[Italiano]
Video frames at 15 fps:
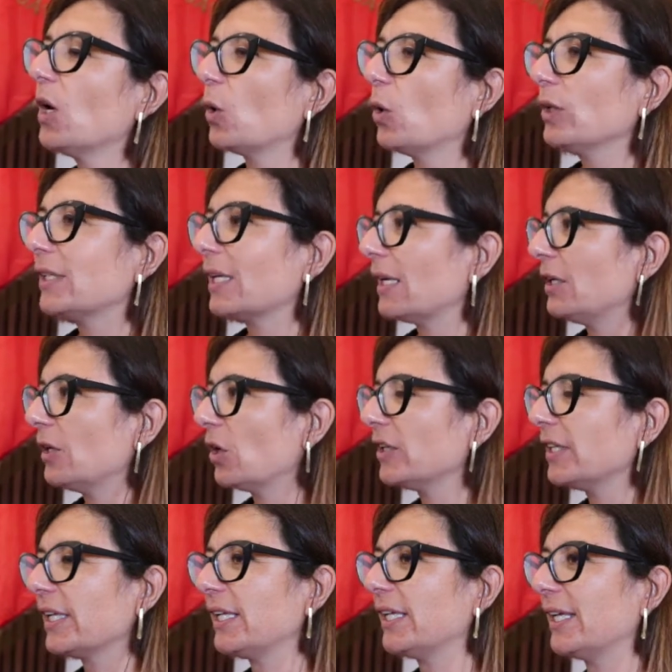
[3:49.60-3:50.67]
oltre agli
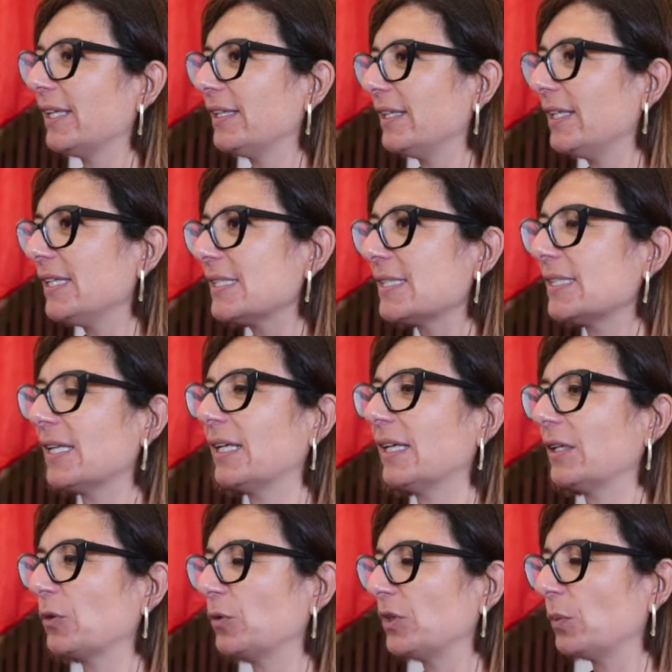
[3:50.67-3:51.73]
oneri edilizi e
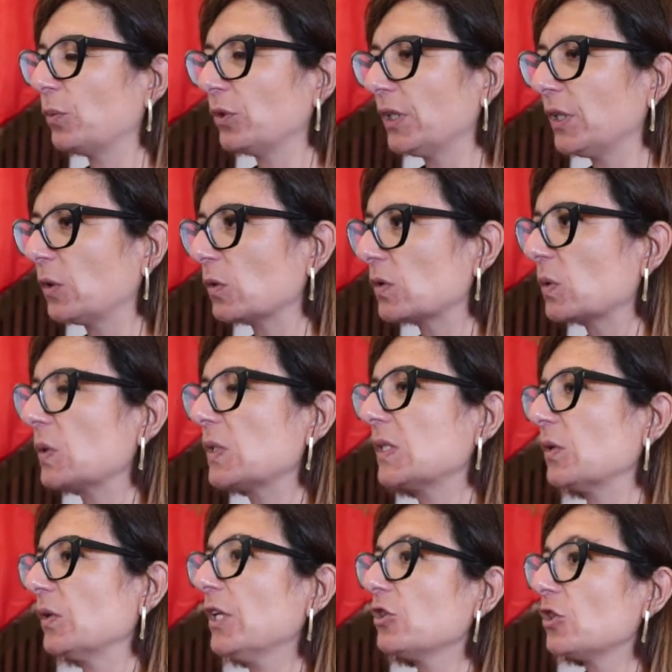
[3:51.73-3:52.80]
ai contributi di
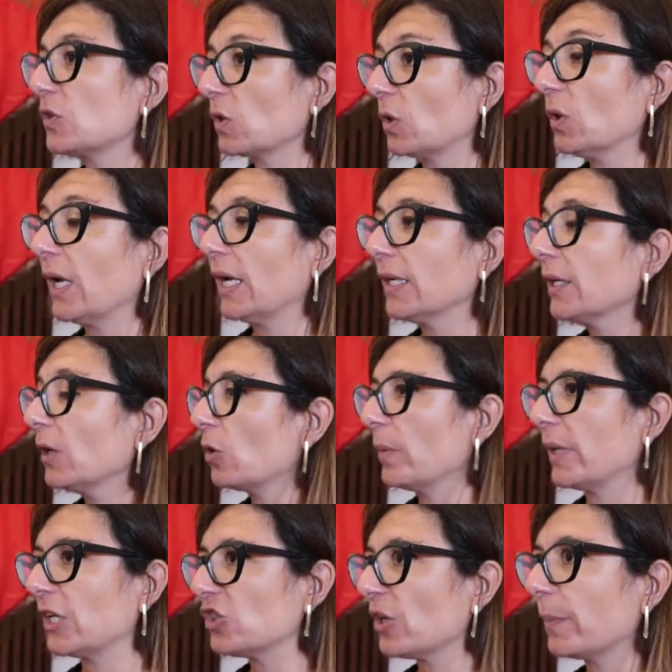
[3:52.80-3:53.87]
costruzione ci sono anche
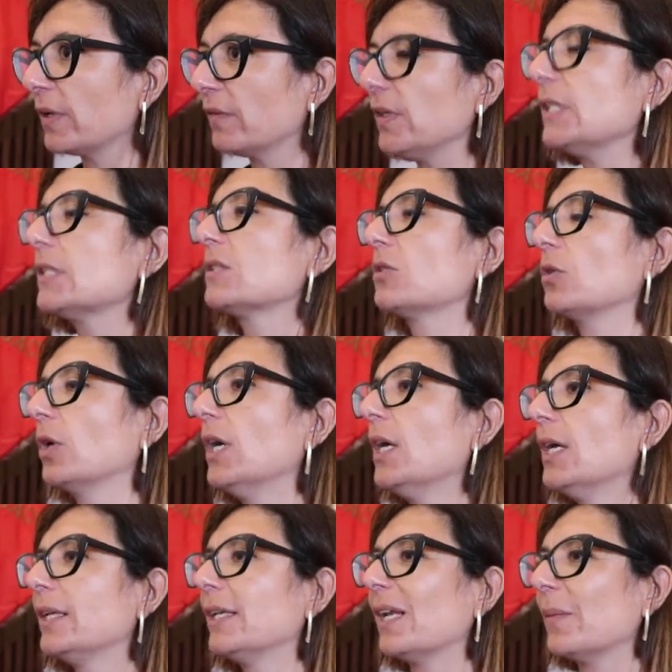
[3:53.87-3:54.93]
come era già previsto
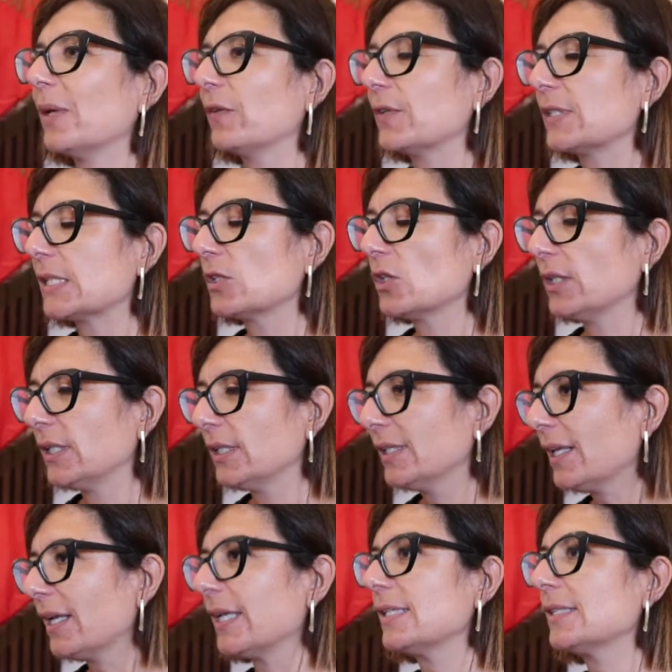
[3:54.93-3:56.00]
nella manifestazione di
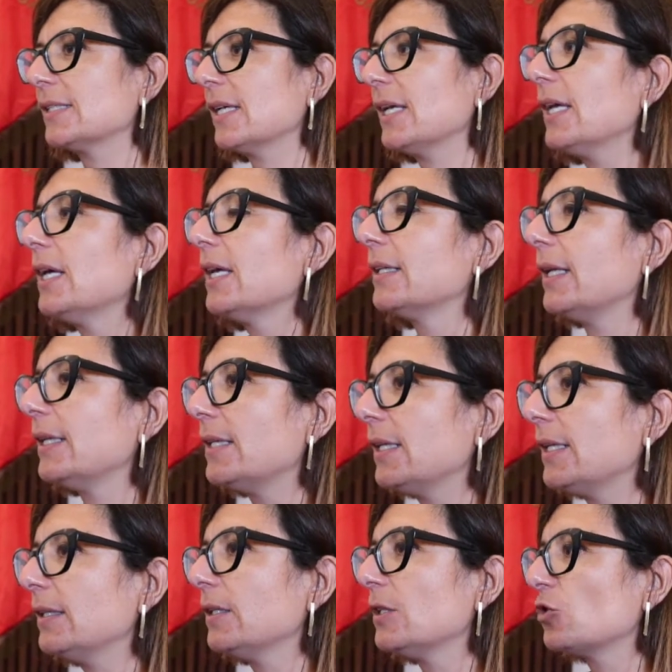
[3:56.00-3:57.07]
interesse dei
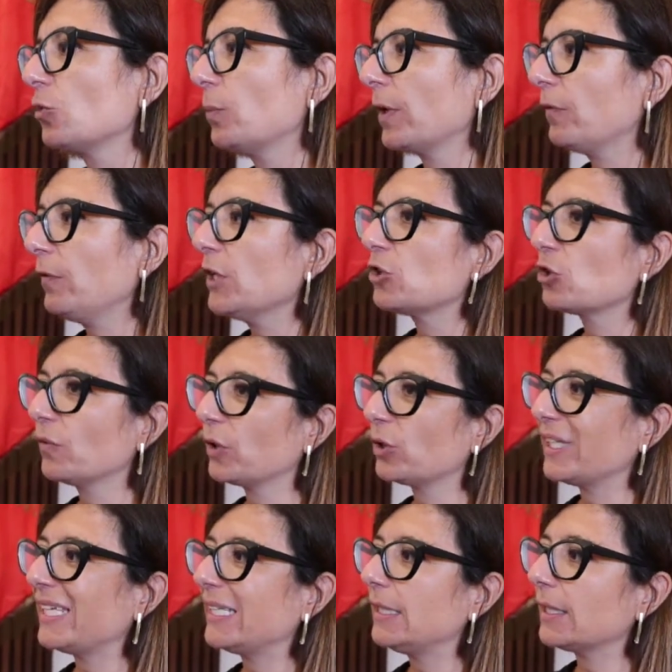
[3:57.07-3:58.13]
diritti di superficie,
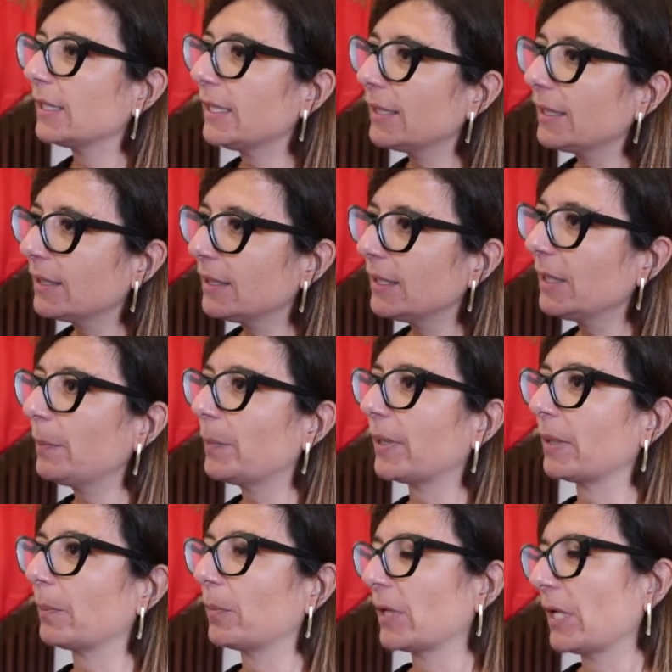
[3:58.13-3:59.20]
ovvero dei diritti
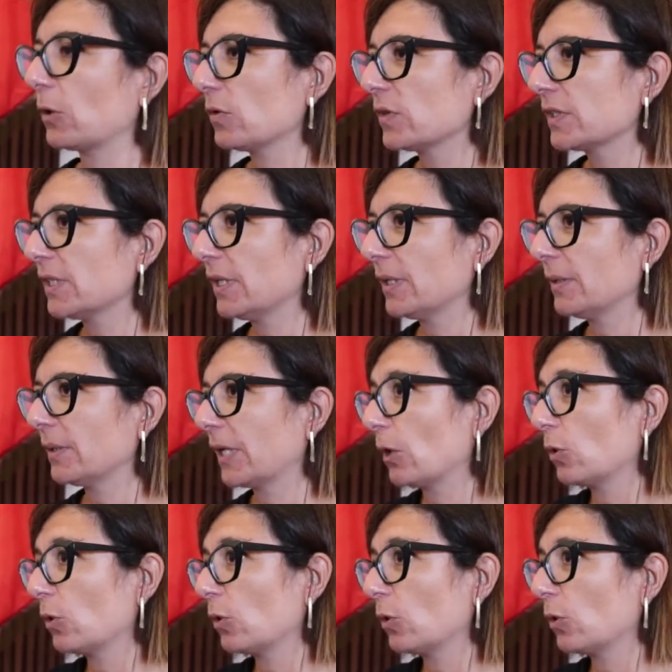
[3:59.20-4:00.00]
per, che, consen che